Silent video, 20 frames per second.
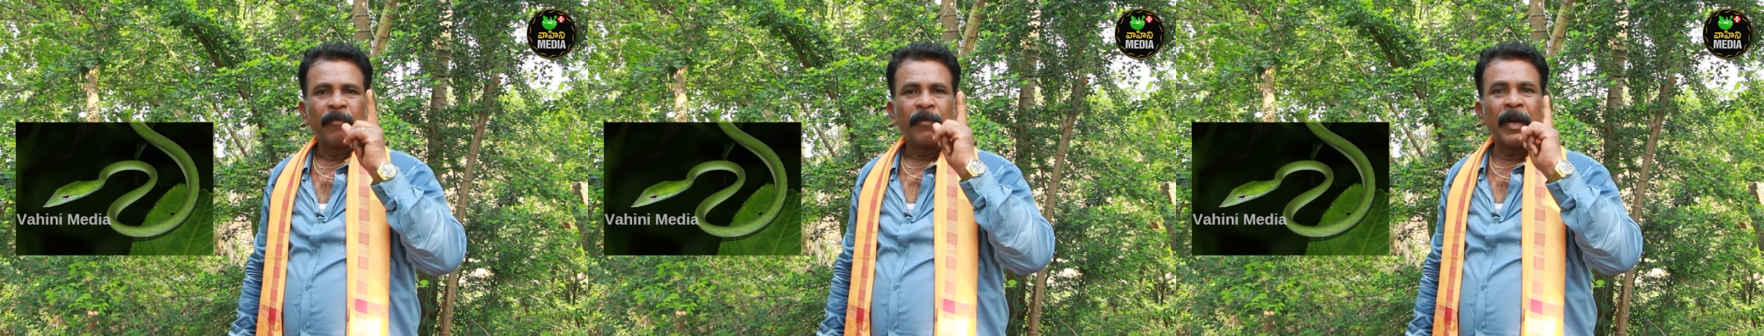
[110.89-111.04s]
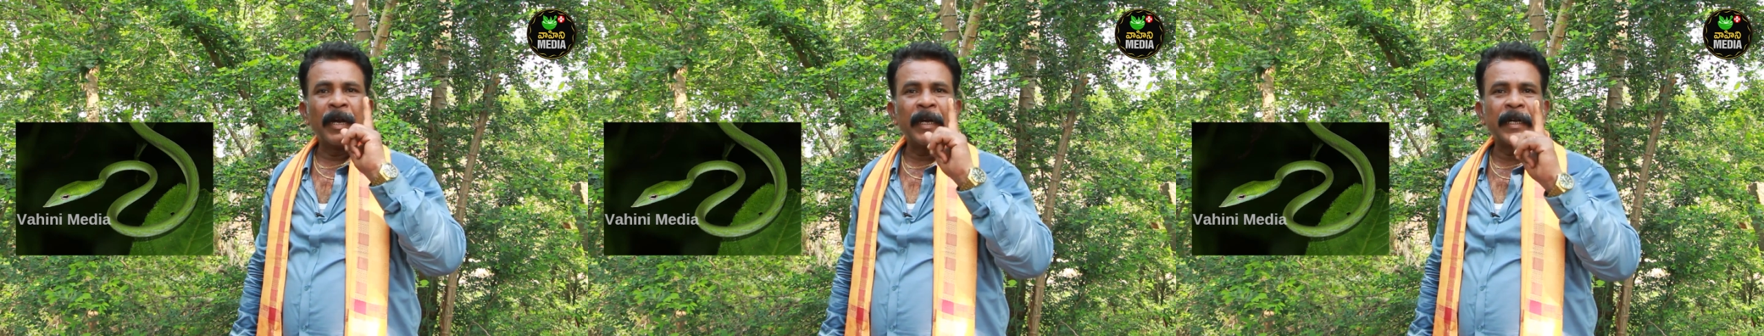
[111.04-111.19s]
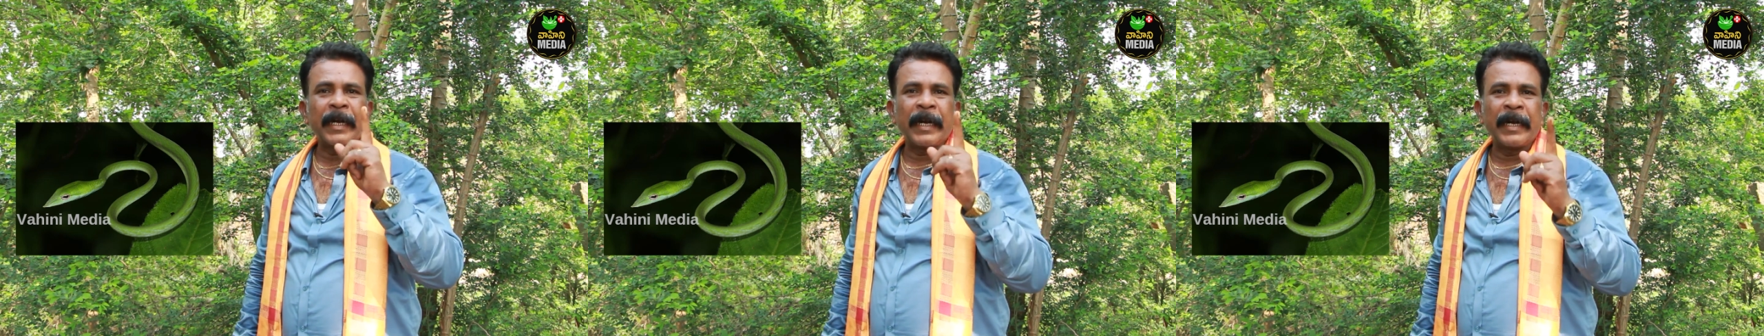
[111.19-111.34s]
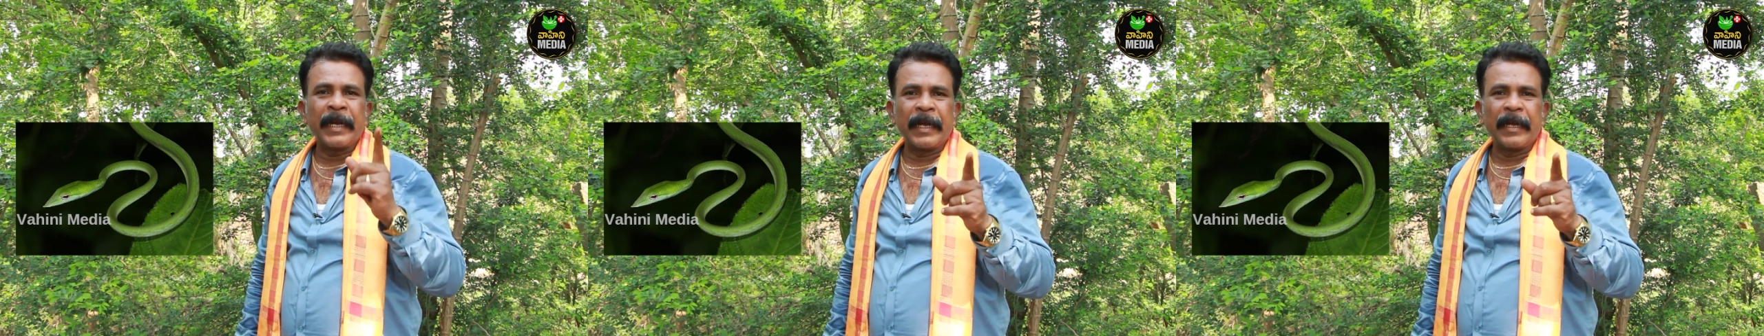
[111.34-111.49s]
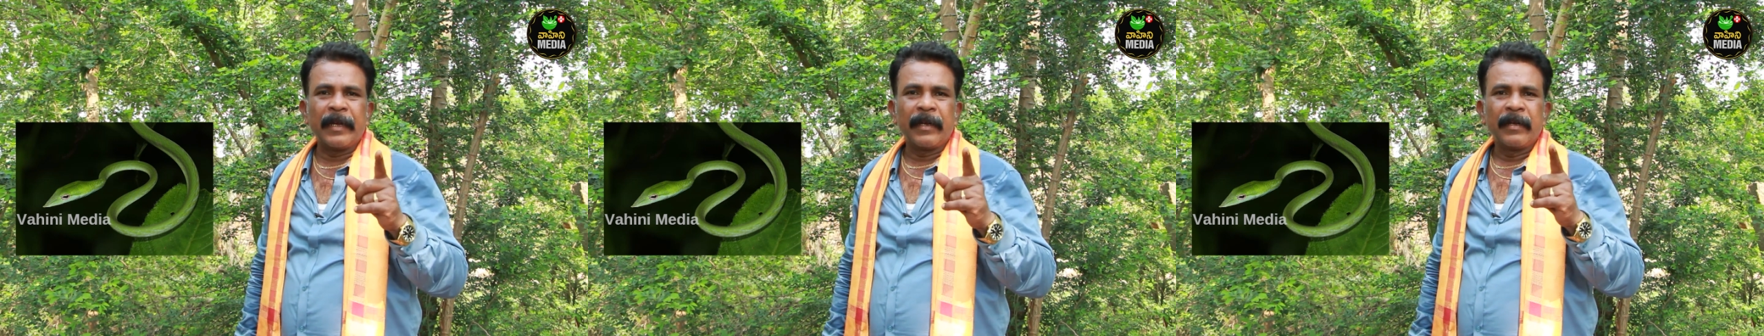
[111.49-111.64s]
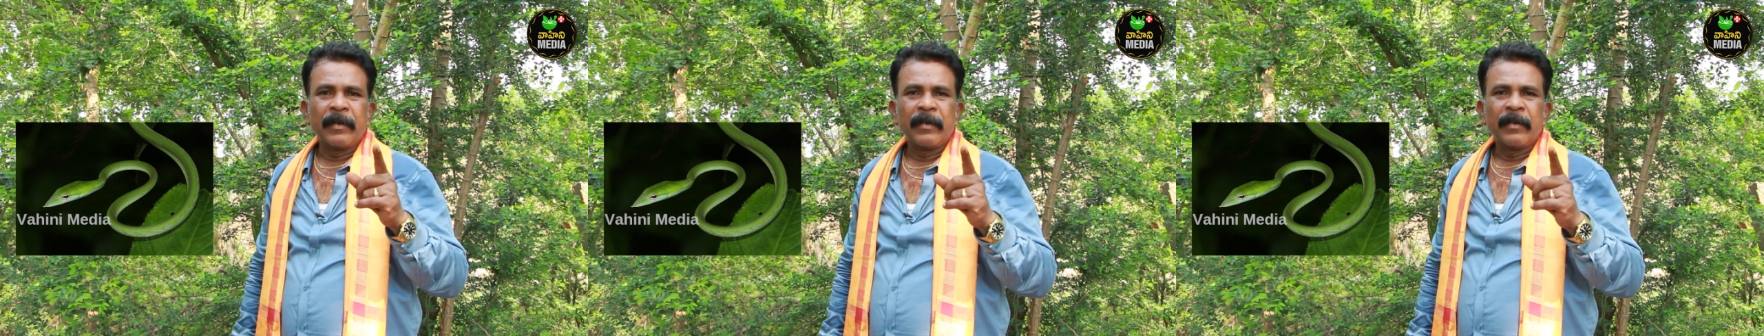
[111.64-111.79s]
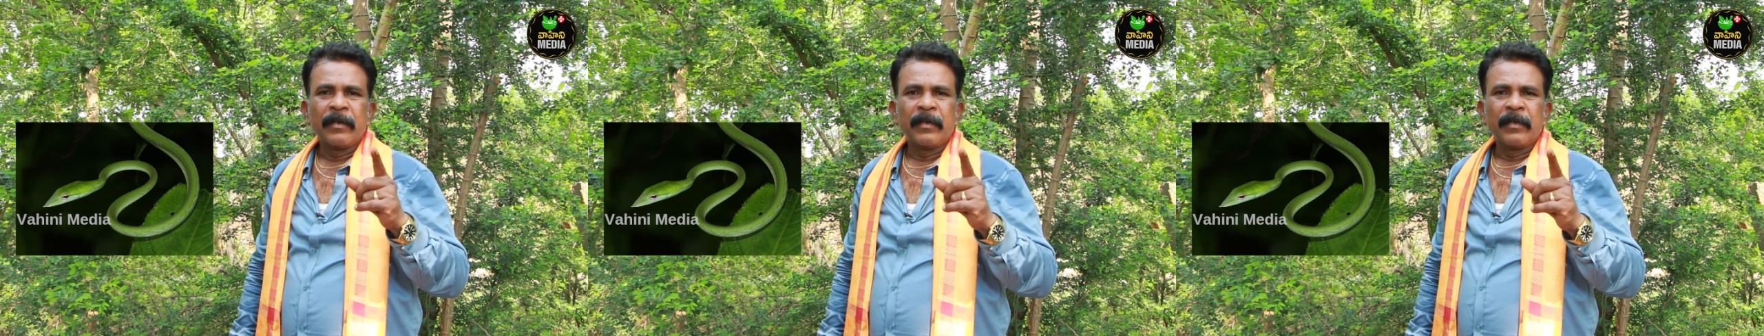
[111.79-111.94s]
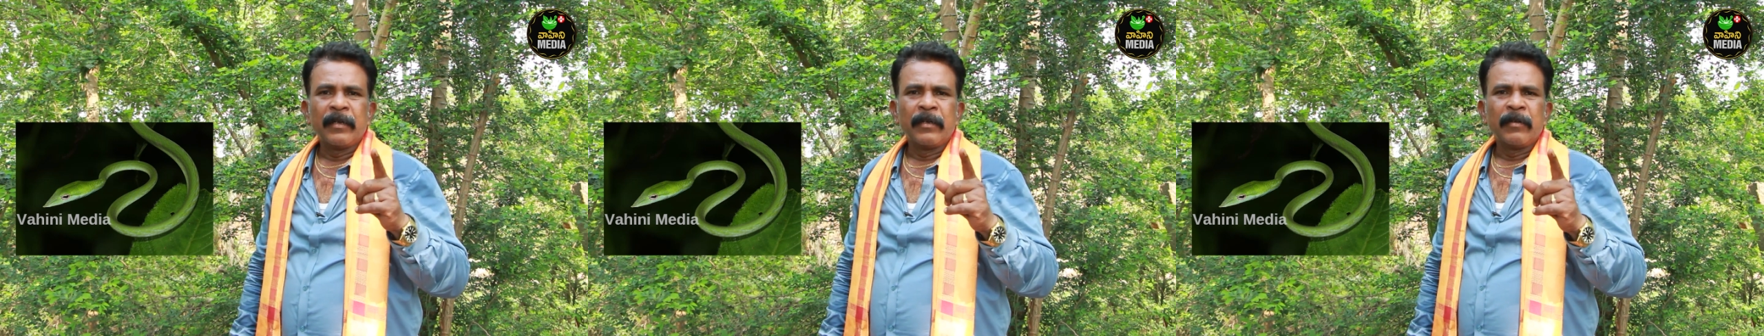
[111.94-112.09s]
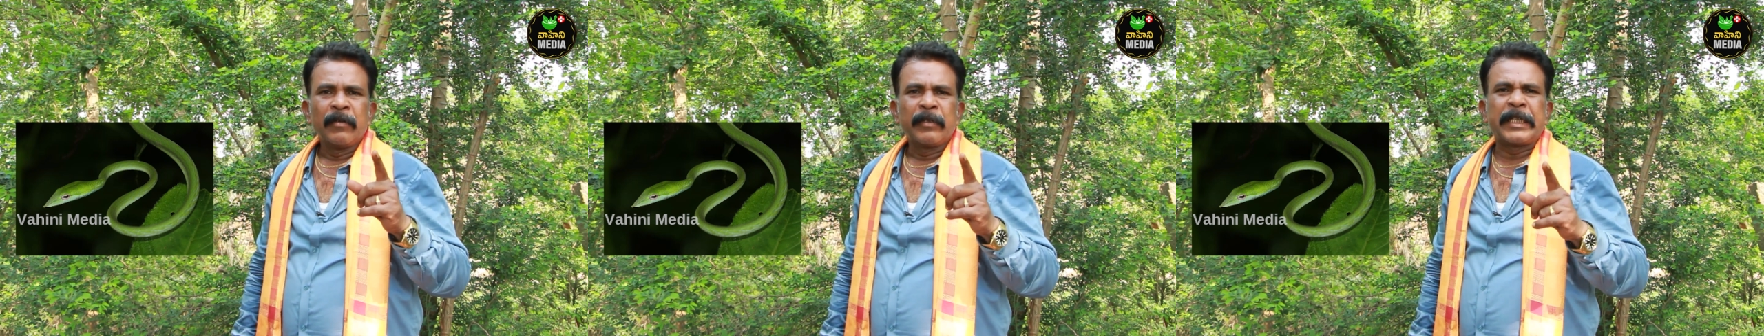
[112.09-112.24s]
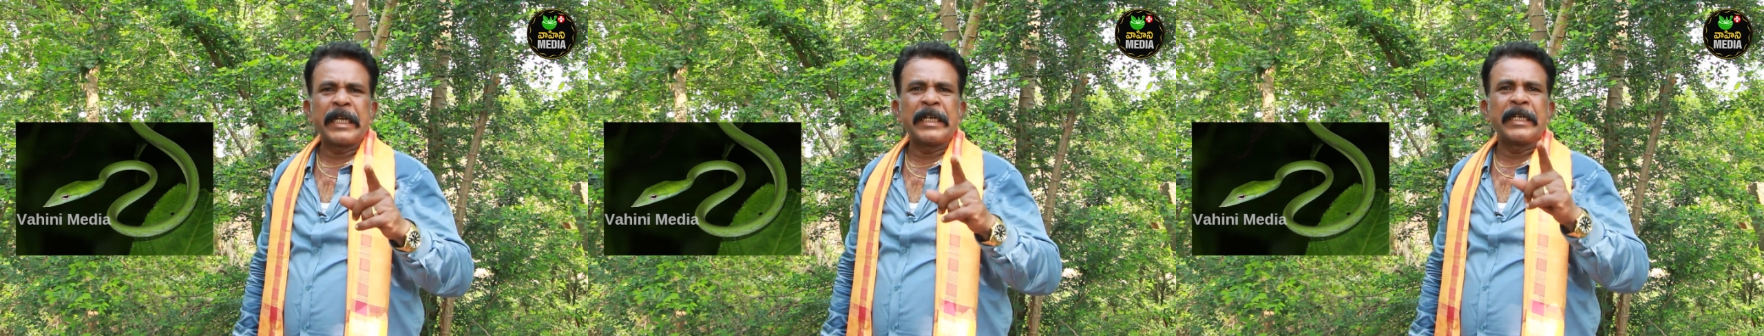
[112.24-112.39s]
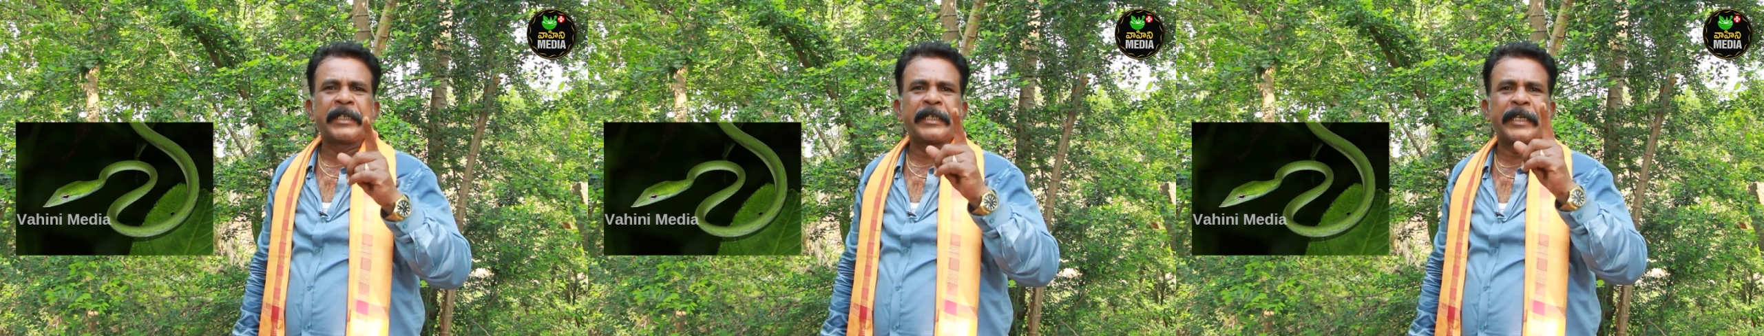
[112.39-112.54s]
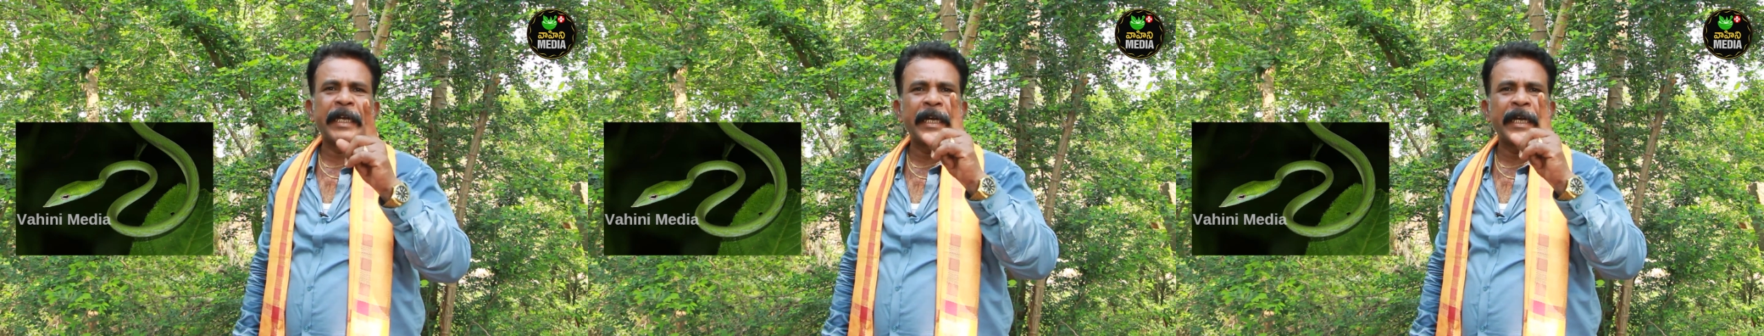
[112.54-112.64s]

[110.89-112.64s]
వెంటనే తిన్